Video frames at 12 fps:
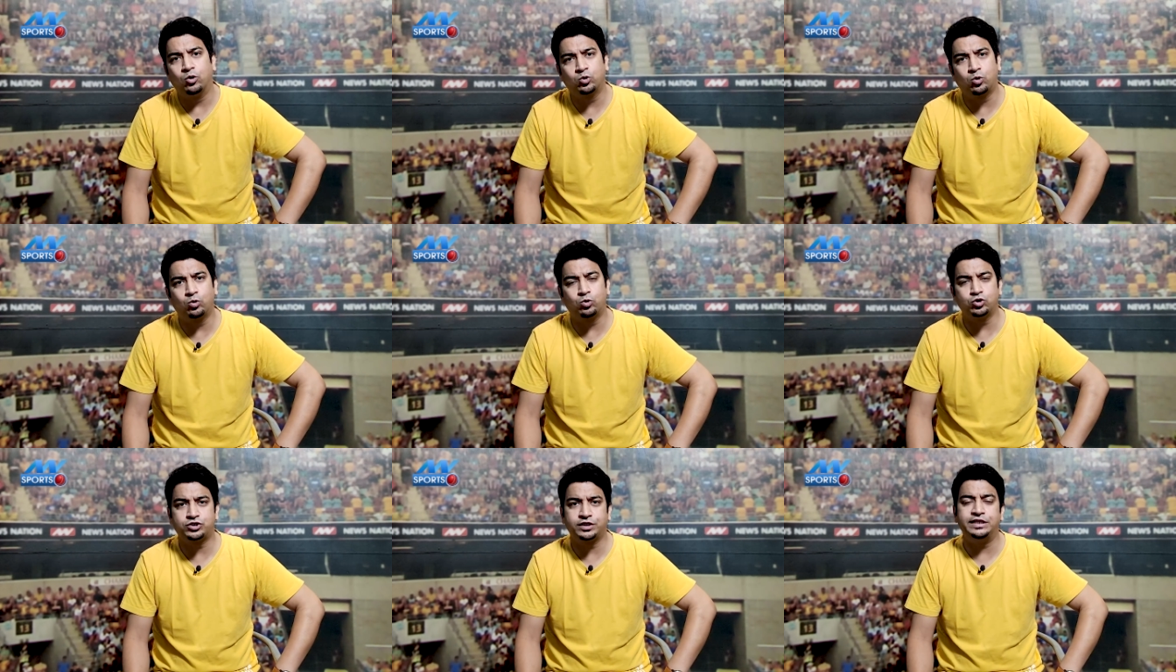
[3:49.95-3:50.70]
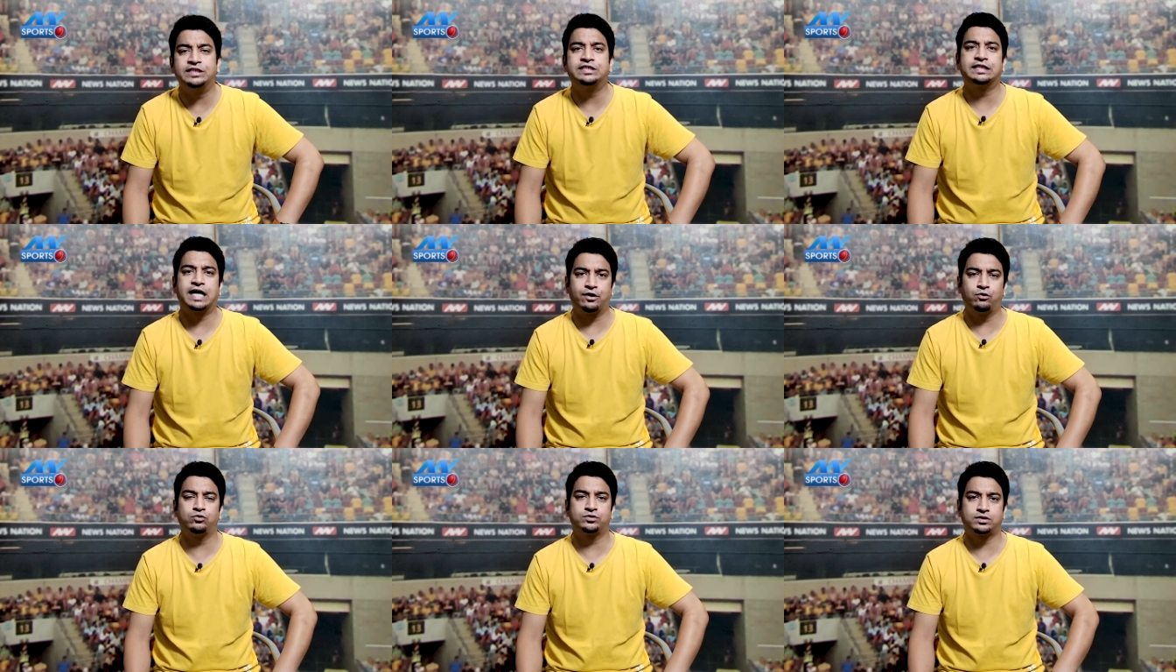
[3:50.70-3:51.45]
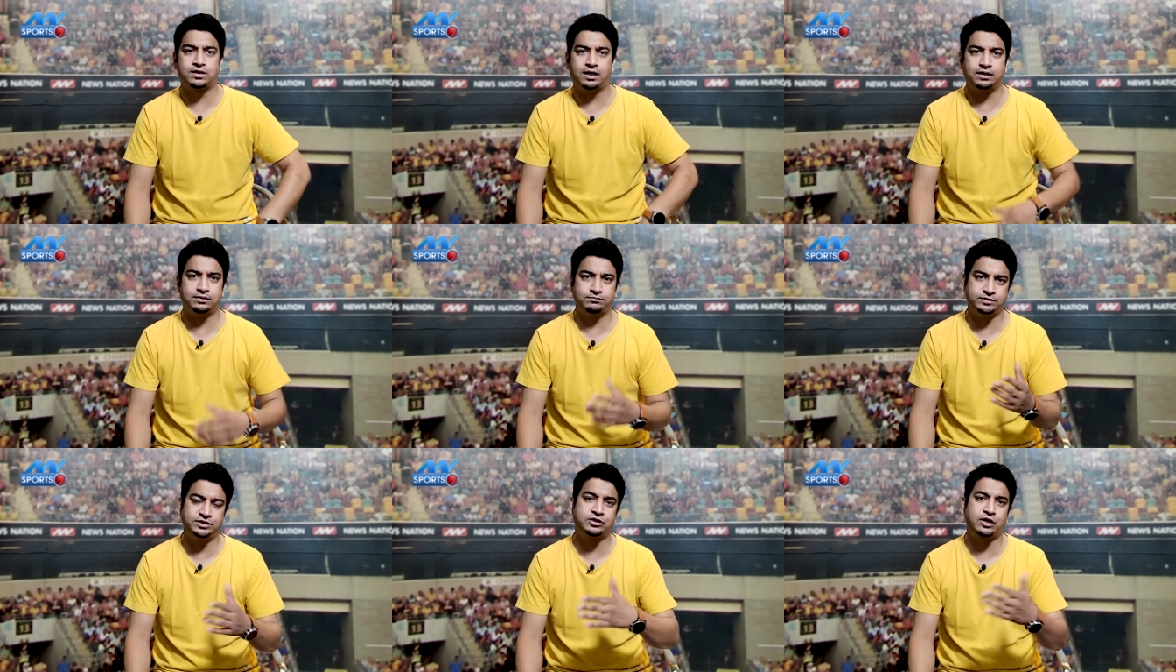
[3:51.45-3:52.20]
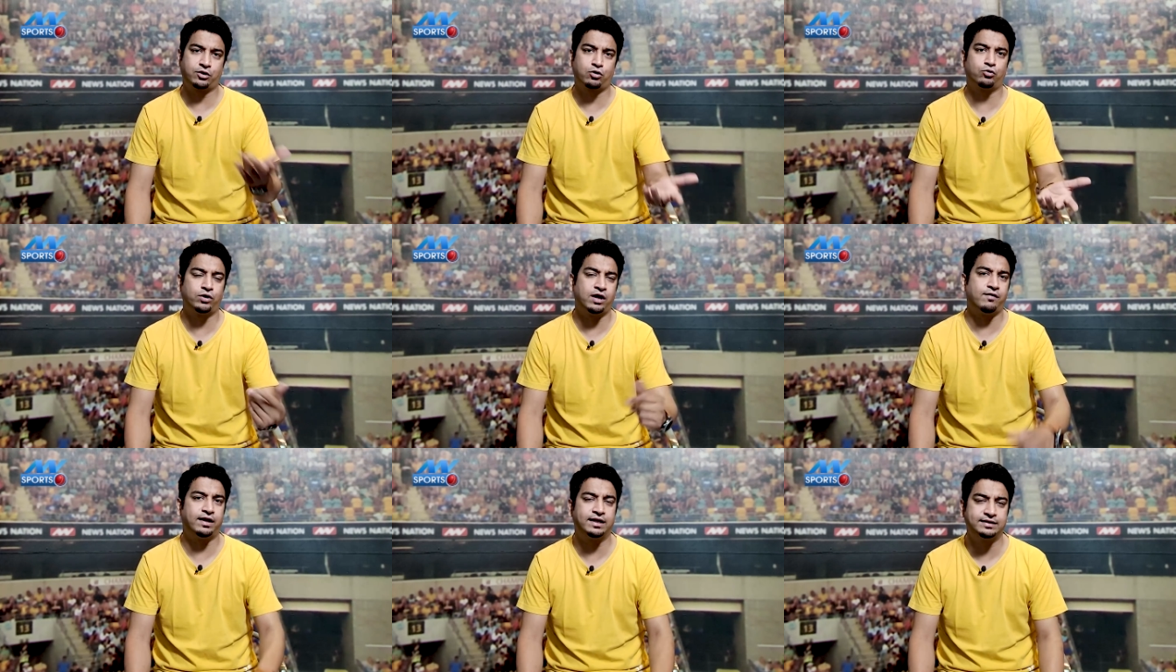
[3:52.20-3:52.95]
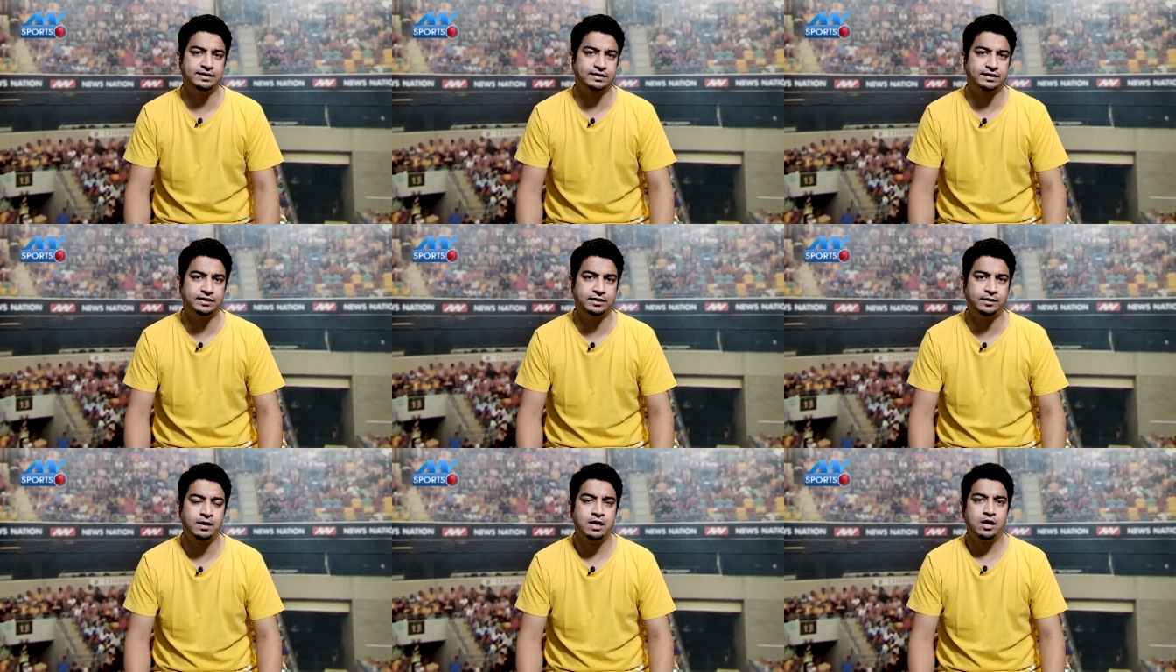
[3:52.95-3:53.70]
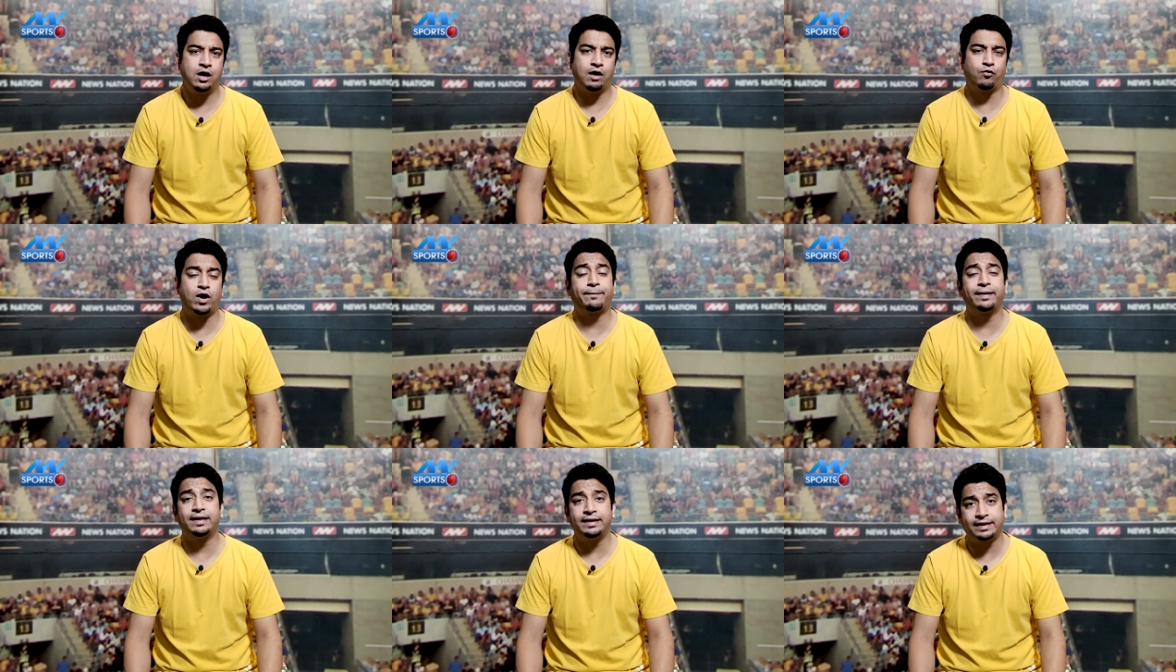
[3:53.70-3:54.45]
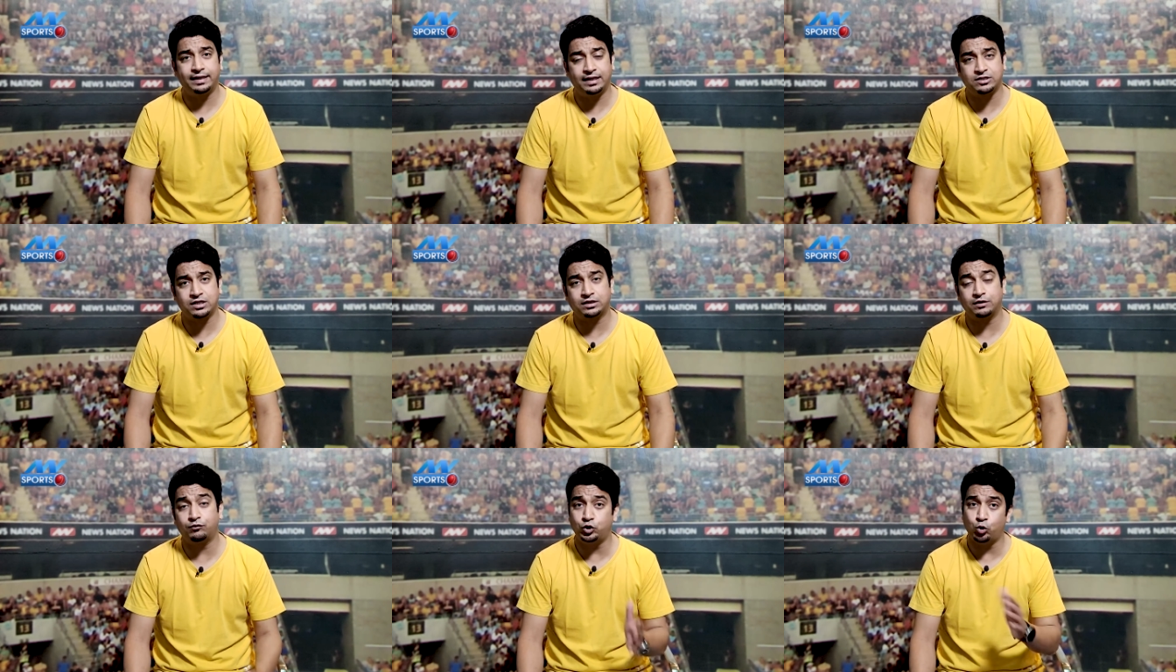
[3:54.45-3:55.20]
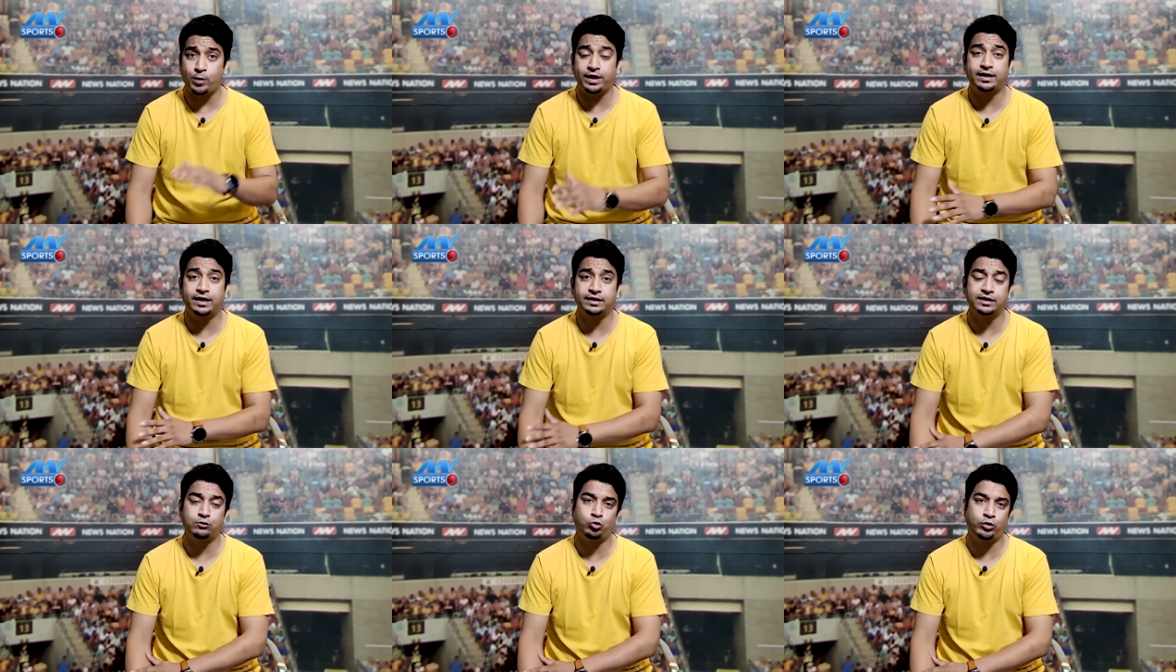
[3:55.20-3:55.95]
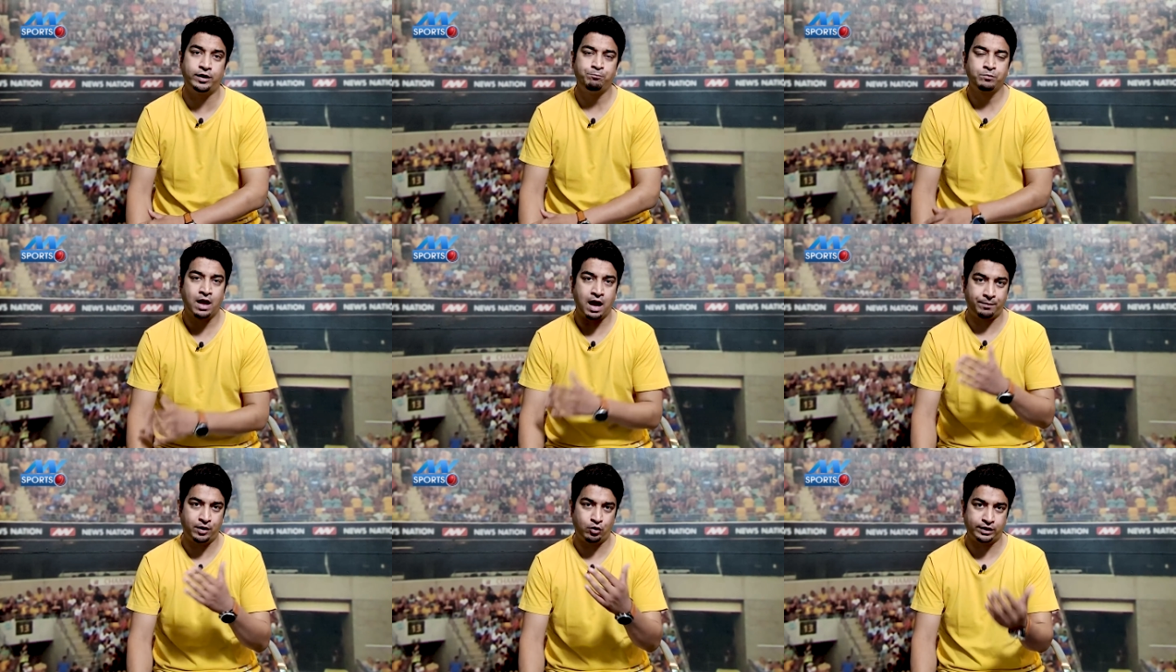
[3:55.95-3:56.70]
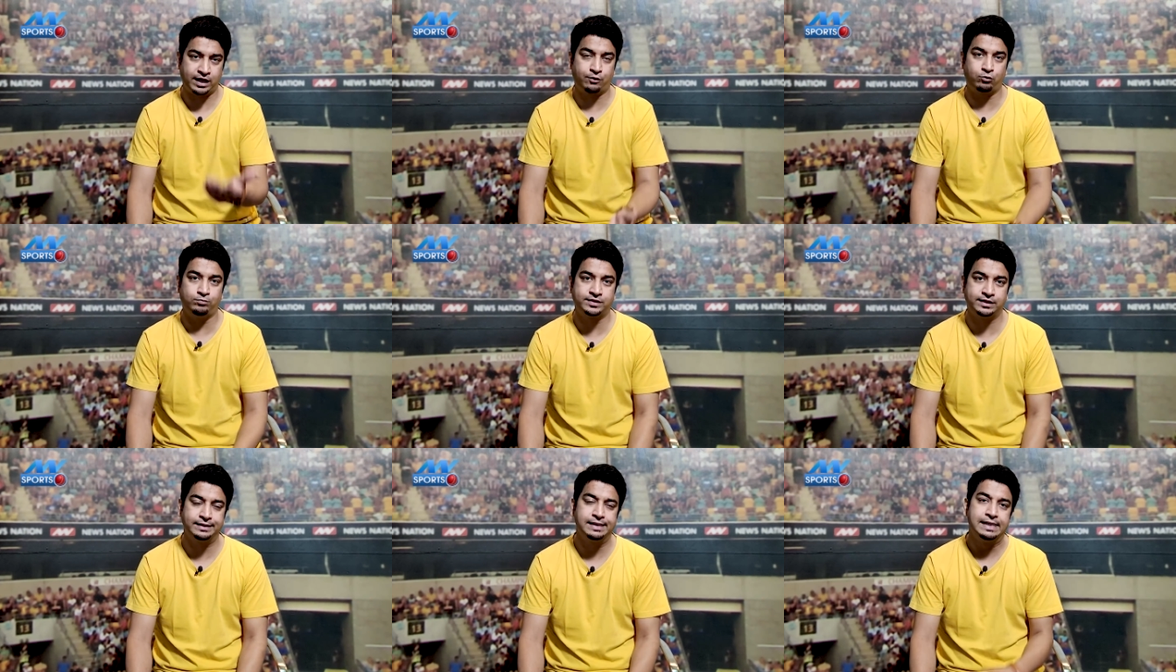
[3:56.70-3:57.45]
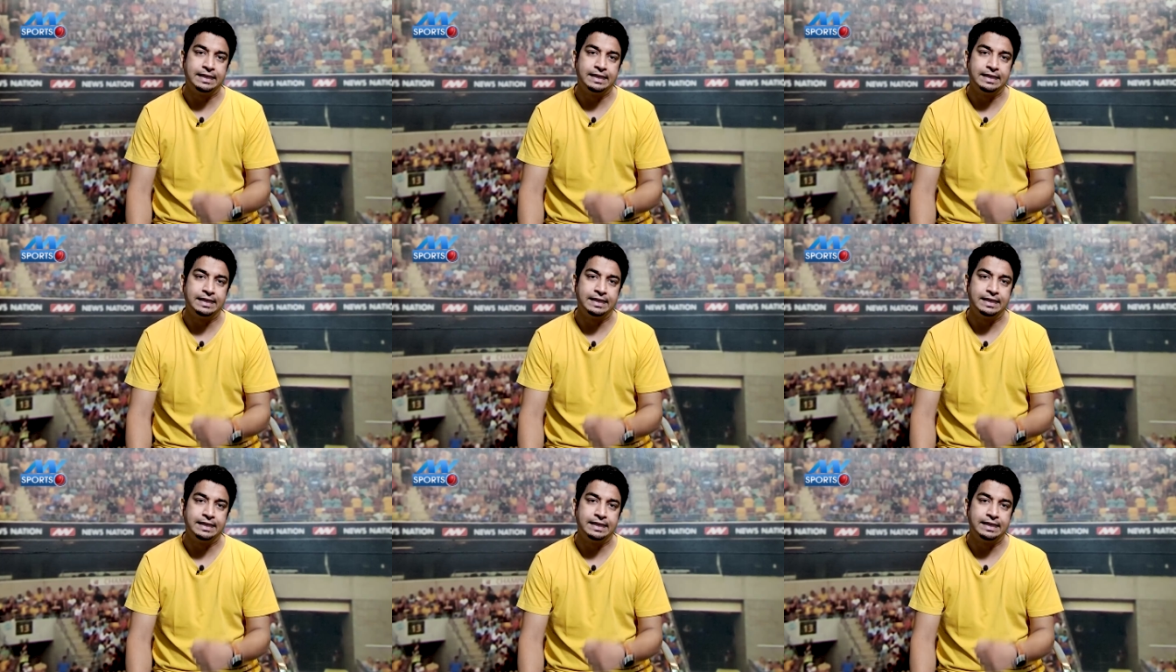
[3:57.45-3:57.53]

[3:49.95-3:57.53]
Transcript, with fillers: उनको कुछ निजी कारण उसका निजी कारण का उन्होंने हवाला दिया कि अब वो आई नहीं खेलना चाहते वो यू गए थे उन्होंने अपने होटल रूम से